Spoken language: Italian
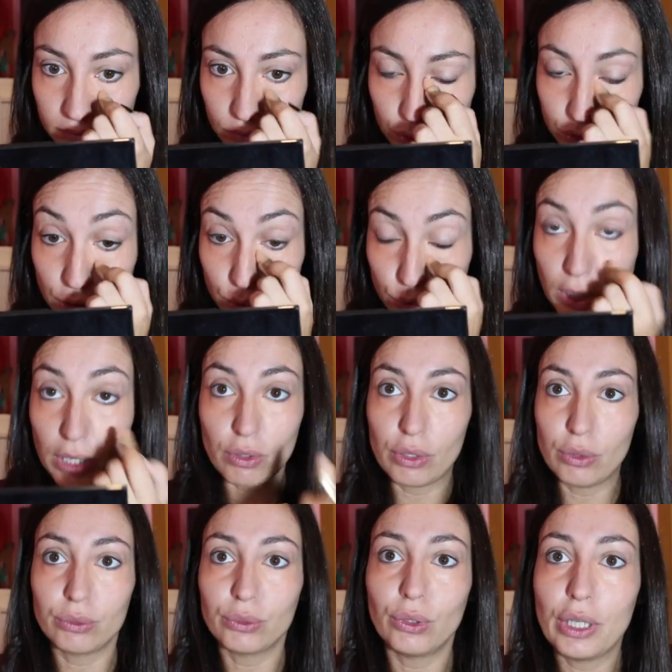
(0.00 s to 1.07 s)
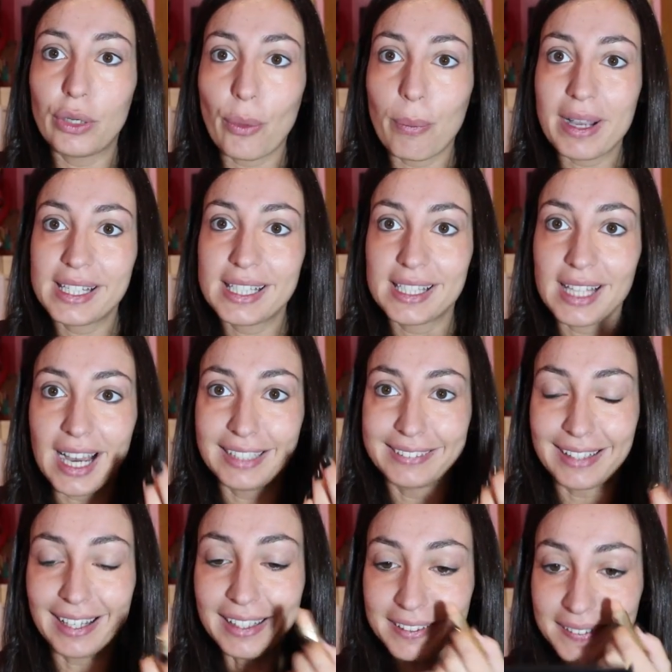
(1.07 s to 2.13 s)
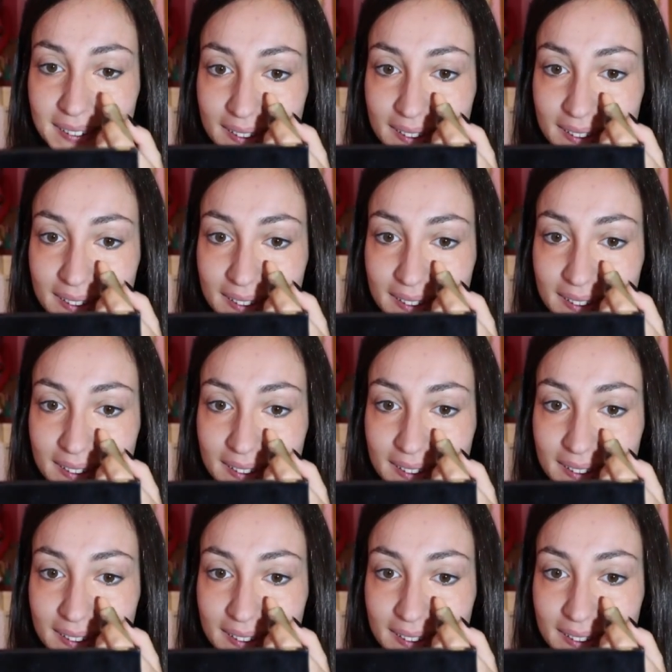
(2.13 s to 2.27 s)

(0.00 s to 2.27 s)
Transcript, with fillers: così sicura non, non l'ero mai stata.